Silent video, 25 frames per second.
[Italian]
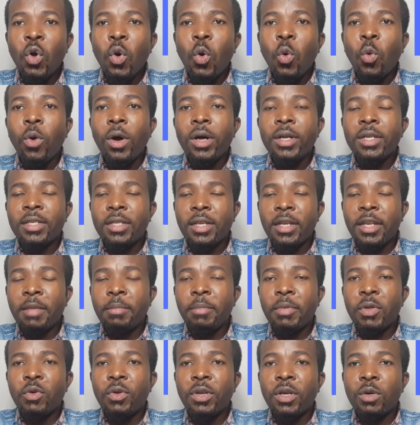quali
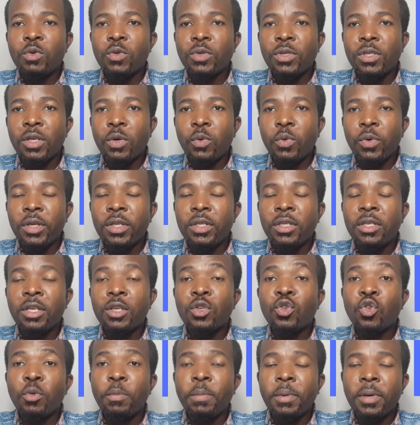sarebbero le conseguenze
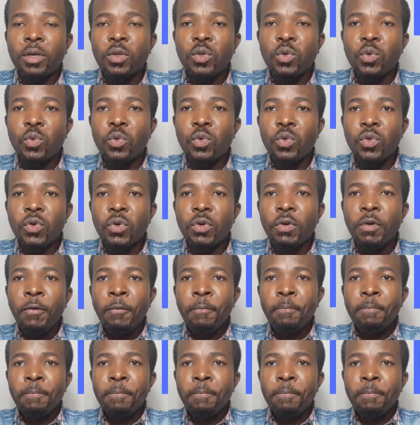soprattutto